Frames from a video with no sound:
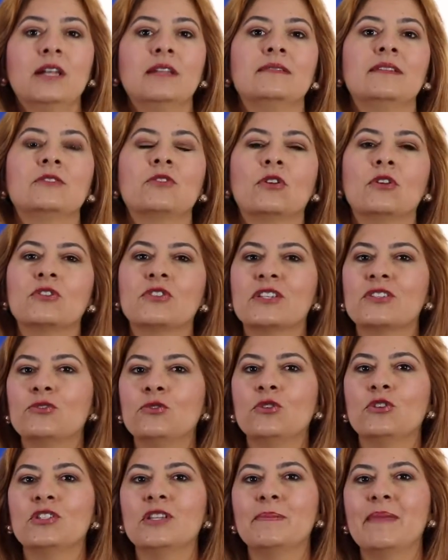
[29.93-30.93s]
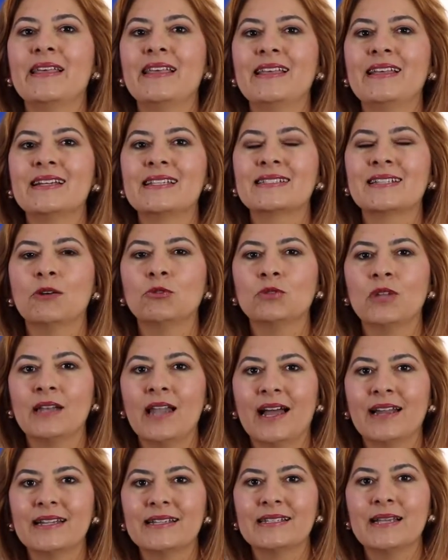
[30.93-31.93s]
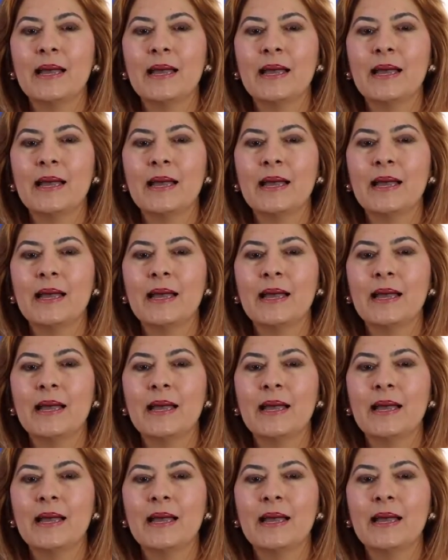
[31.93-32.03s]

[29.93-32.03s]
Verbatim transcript: dentro de los estudios de medidas cautelares